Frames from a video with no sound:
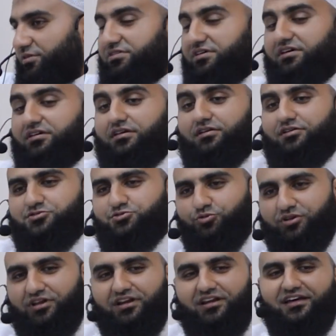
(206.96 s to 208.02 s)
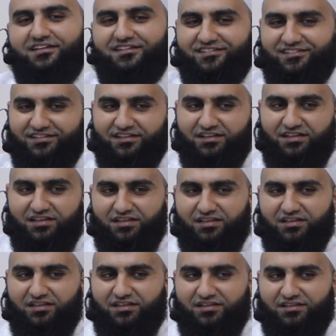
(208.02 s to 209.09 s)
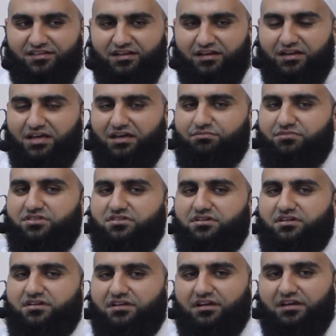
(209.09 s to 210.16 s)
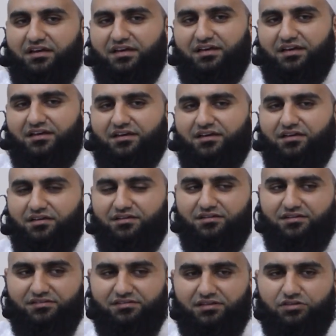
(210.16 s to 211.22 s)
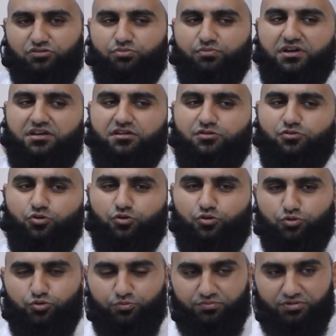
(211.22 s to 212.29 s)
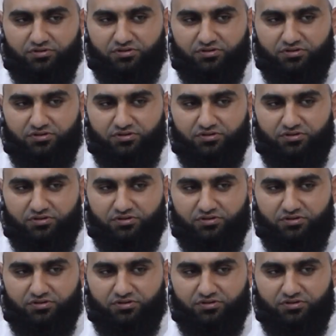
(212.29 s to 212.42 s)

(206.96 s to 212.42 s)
ذكر رسول الله الا بذكر الله تطمئن القلوب